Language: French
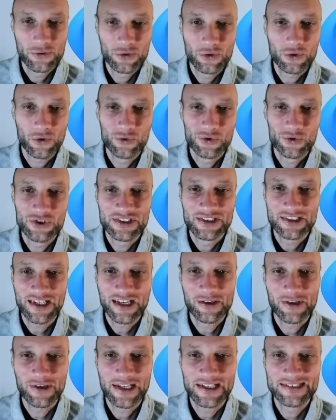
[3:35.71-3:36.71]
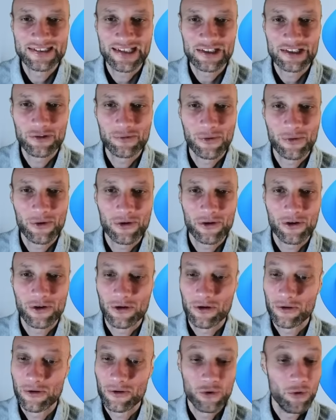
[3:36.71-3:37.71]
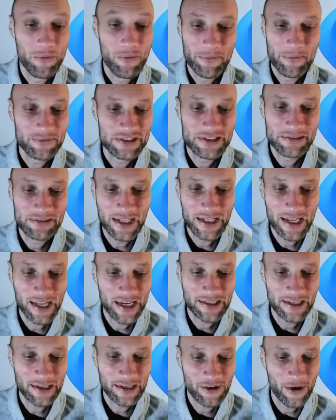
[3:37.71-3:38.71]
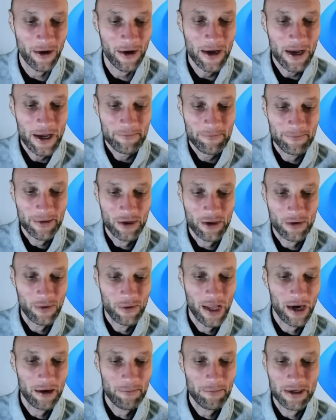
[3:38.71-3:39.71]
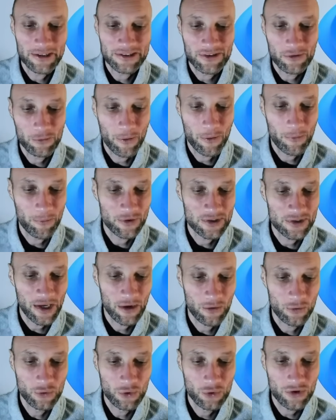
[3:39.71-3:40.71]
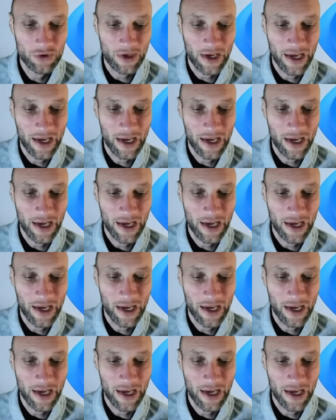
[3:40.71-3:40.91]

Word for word: autre logiciel exactement euh, le même, similaire d'ailleurs, hein, mais euh, là, bah, ça vous proposera une autre